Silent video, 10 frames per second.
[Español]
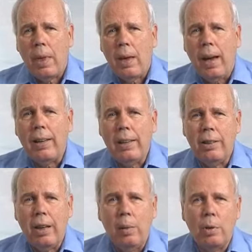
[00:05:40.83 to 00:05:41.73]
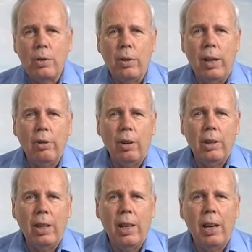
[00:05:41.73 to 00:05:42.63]
Aquí tenemos una
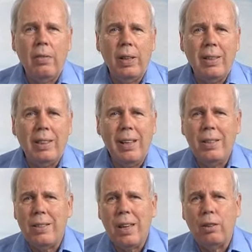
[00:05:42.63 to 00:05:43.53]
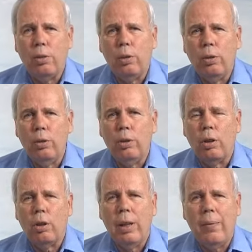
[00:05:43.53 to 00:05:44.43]
nota de advertencia en conjunto
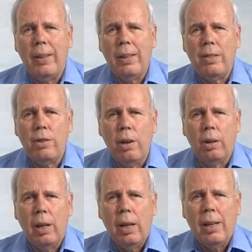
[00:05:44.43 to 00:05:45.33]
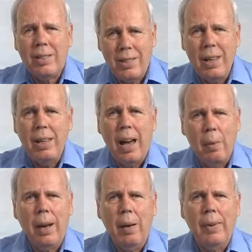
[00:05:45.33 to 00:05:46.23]
con la bendición. Sí,
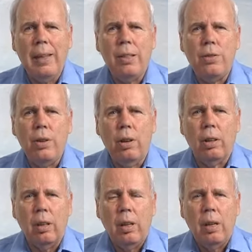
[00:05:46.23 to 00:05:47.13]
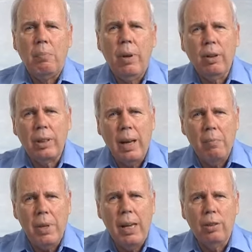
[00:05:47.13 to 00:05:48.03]
habrá bendición, pero
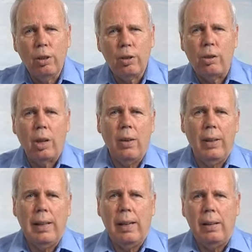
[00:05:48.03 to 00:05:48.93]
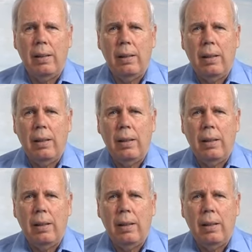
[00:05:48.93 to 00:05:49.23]
también nos toca velar.